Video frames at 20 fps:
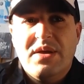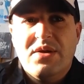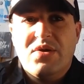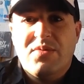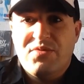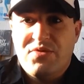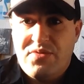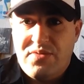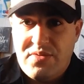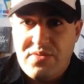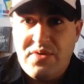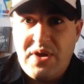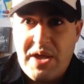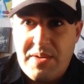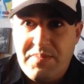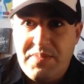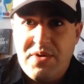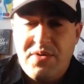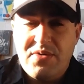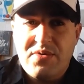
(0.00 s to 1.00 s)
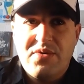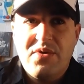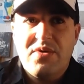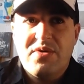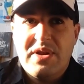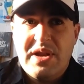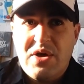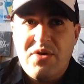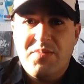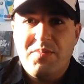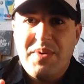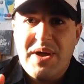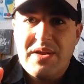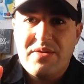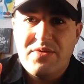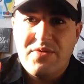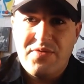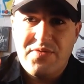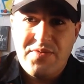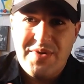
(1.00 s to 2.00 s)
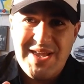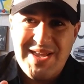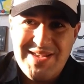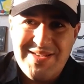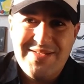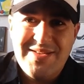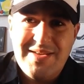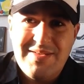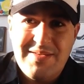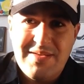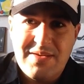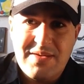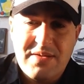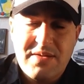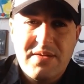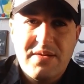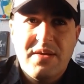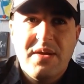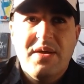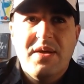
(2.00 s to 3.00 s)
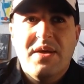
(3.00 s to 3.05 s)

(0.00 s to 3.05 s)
comme je, je rappelle encore, là on parle d'esthétique.